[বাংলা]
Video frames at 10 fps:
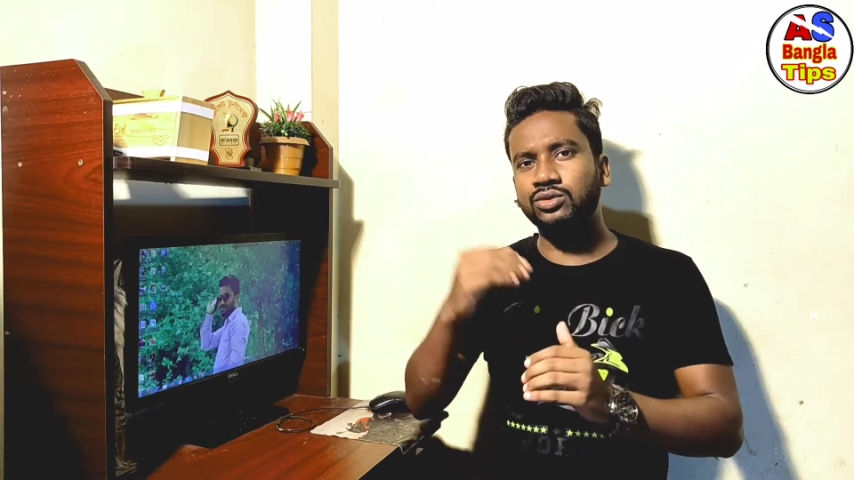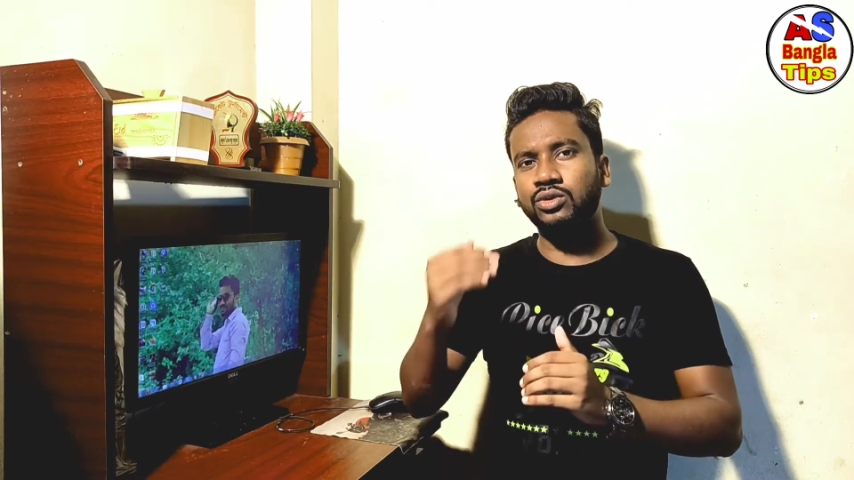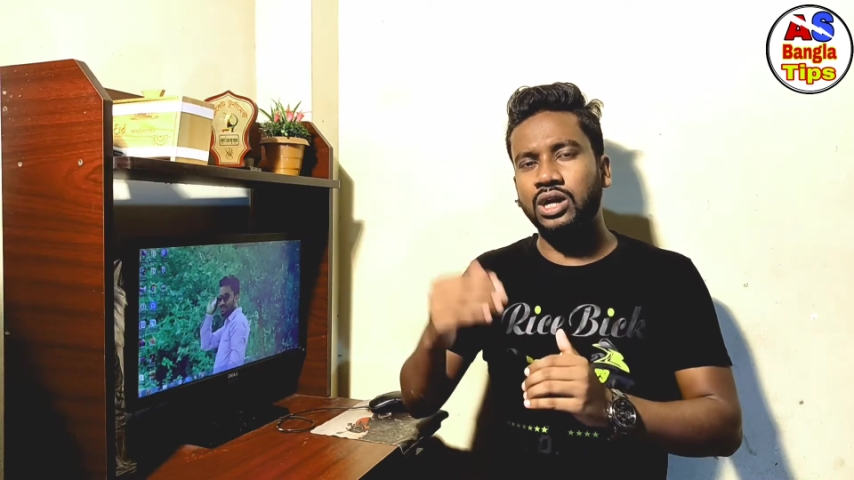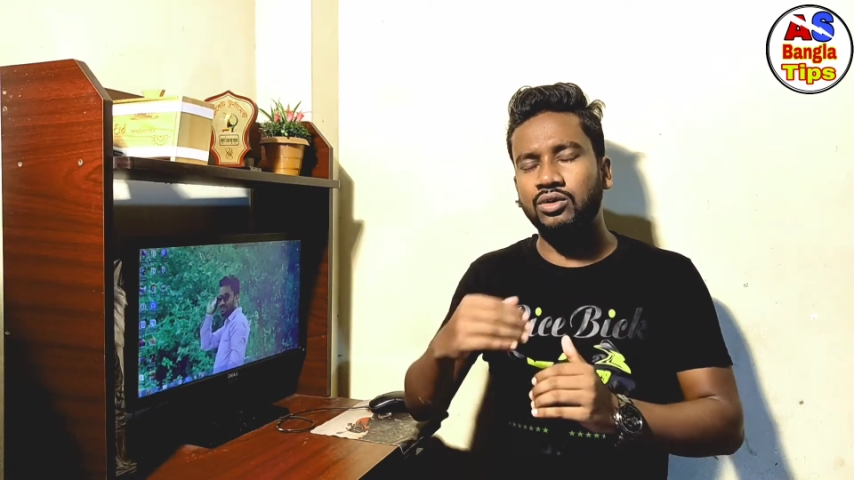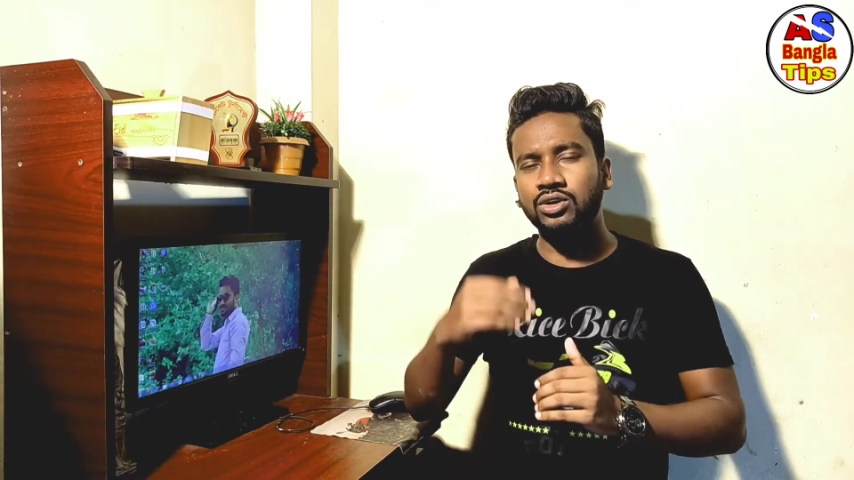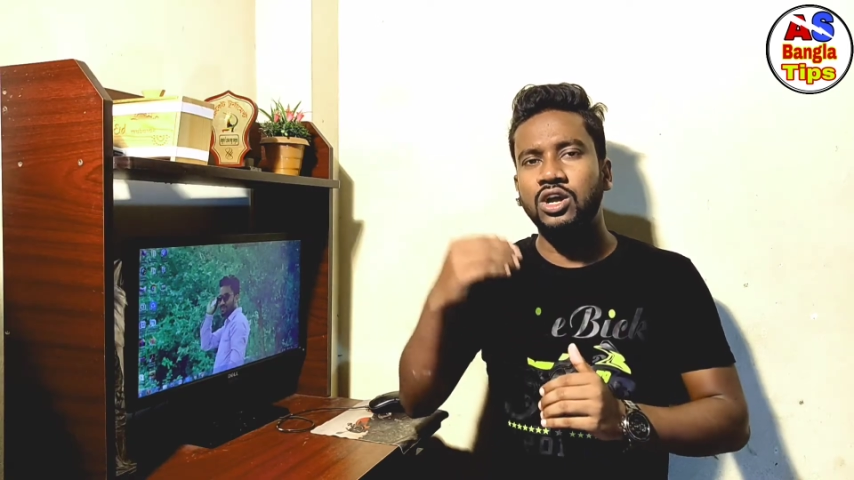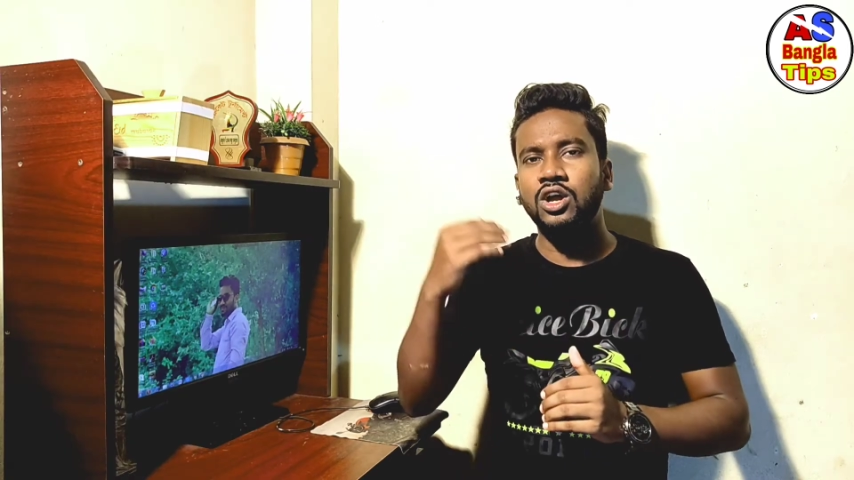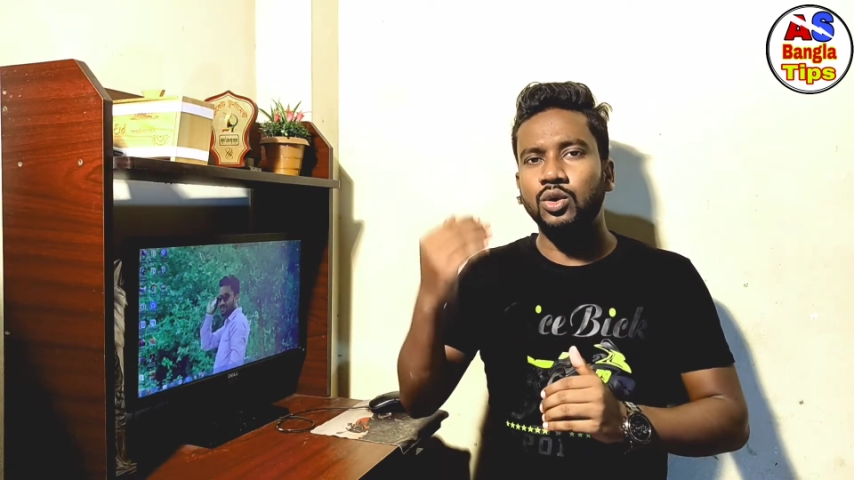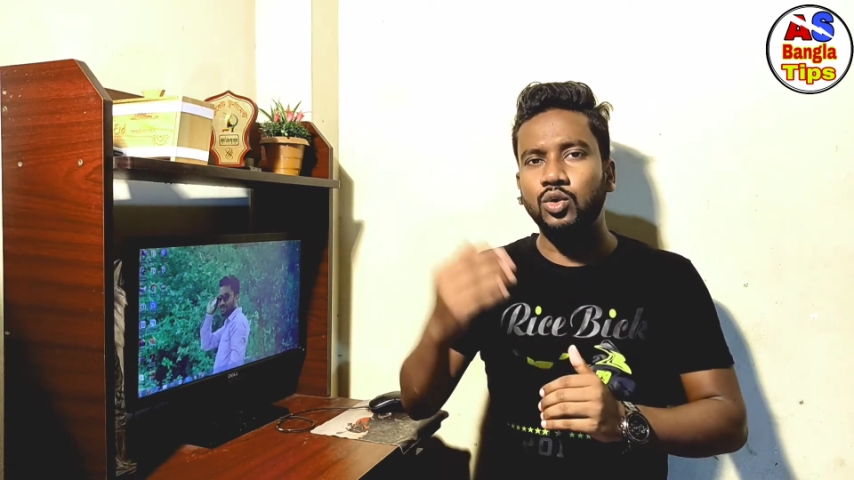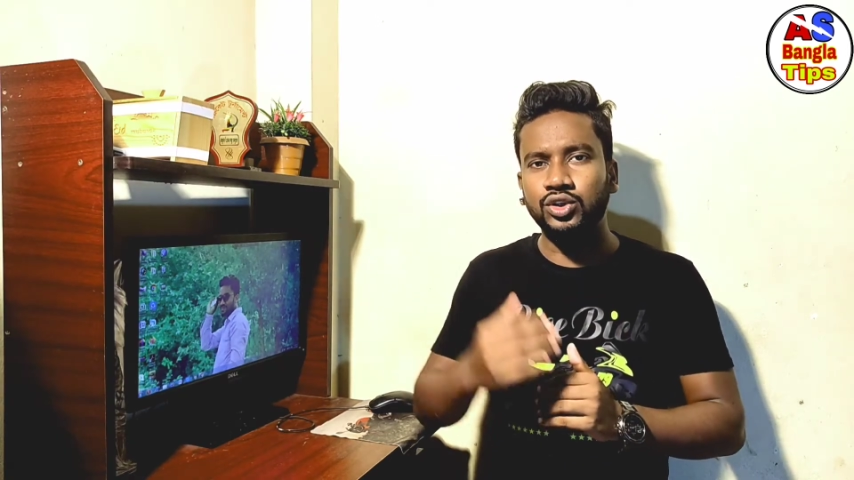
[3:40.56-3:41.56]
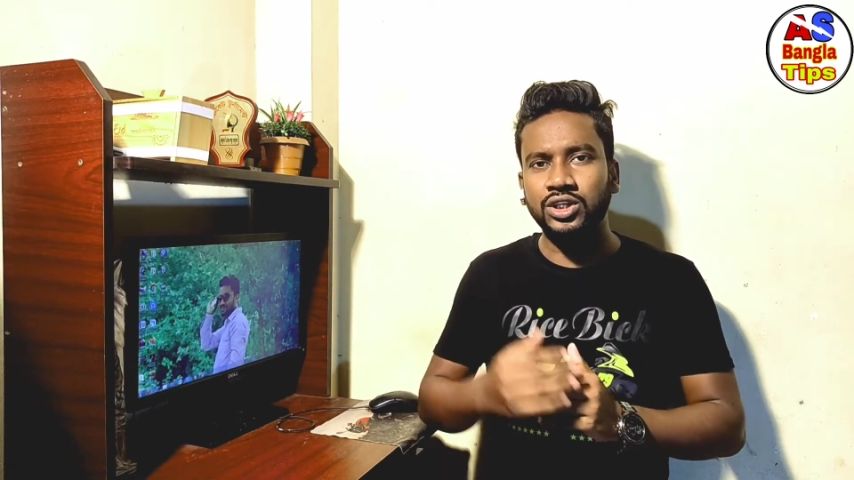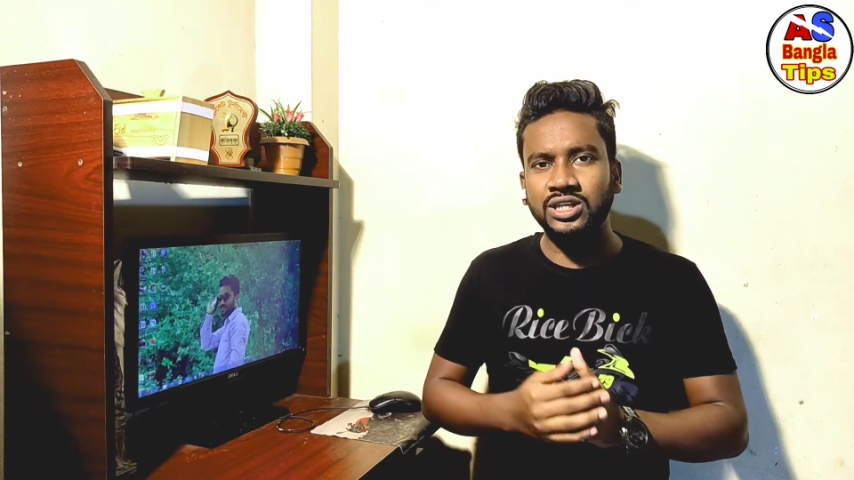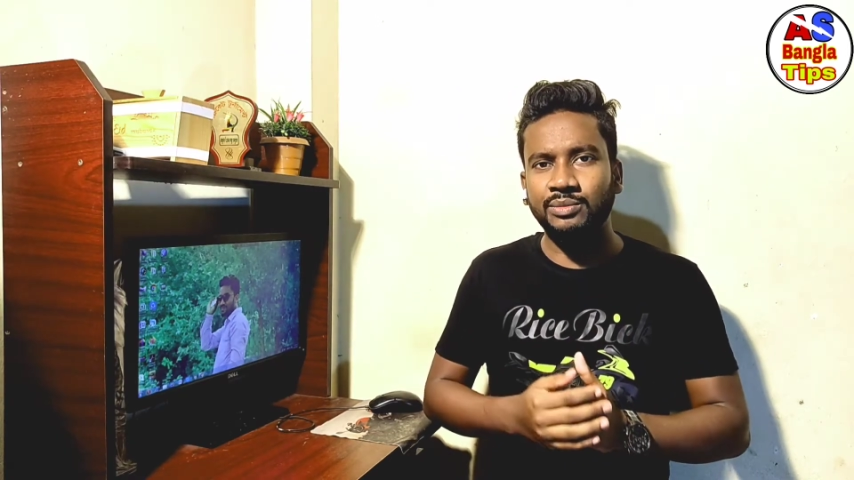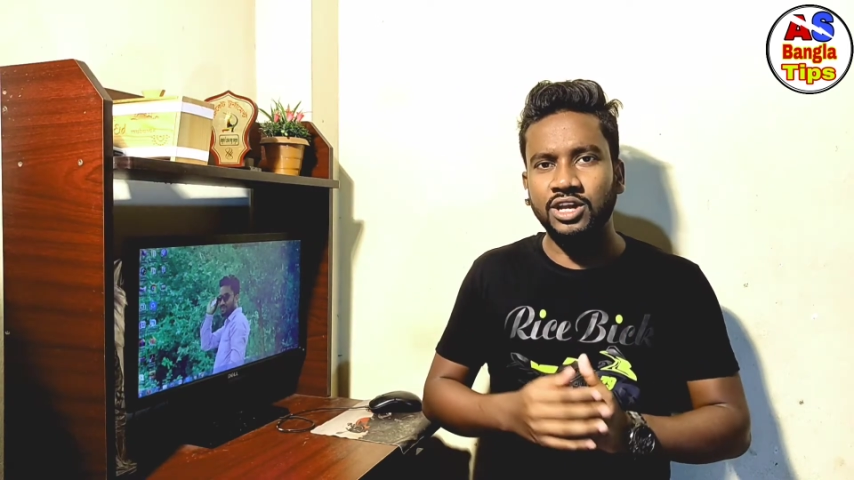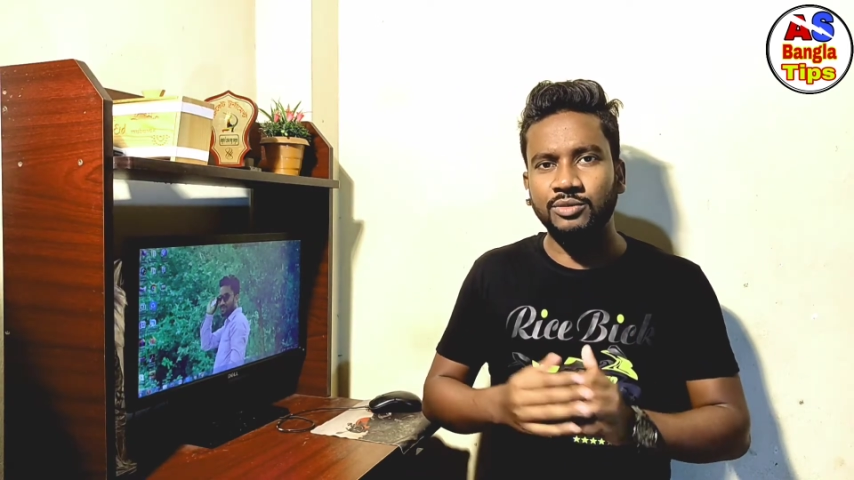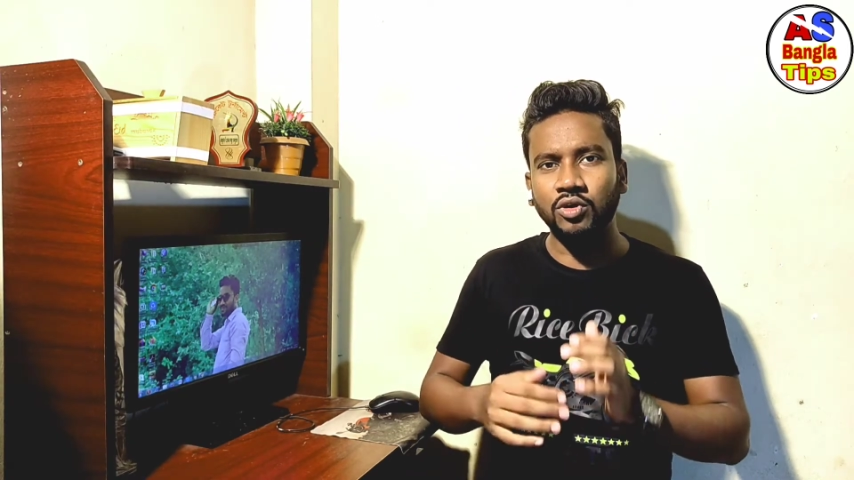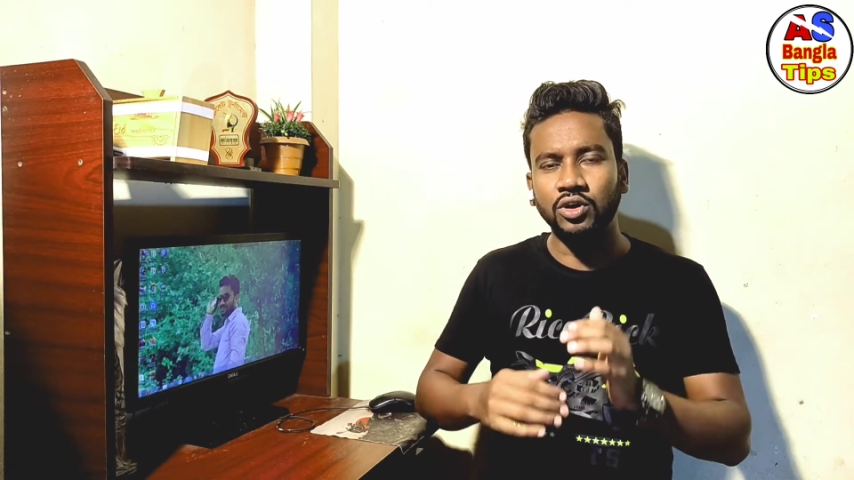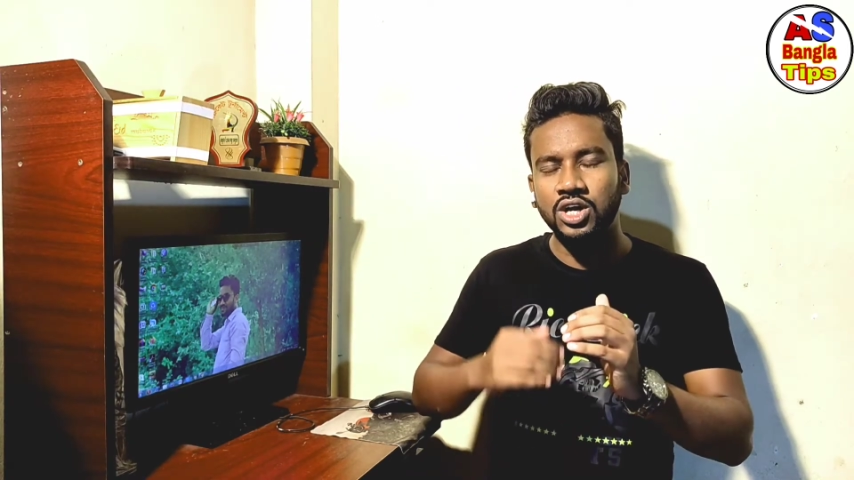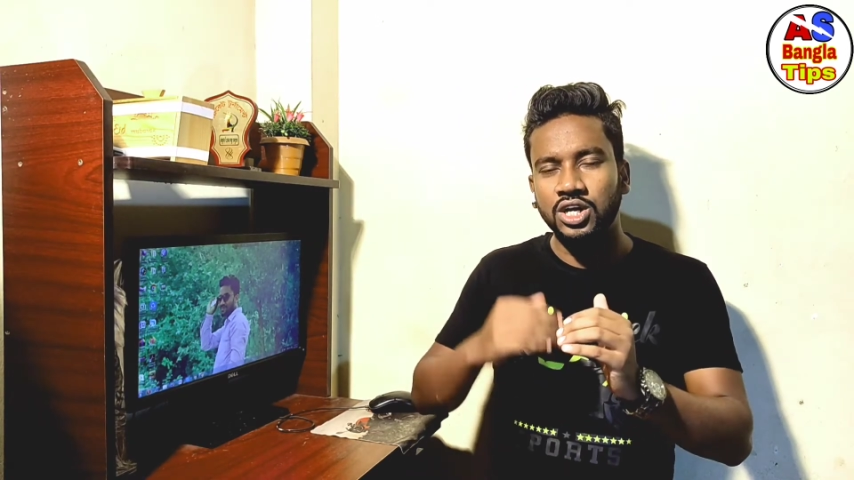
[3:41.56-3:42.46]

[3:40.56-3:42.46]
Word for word: কিন্তু গ্রাহক ঘুরতে যাবে এবং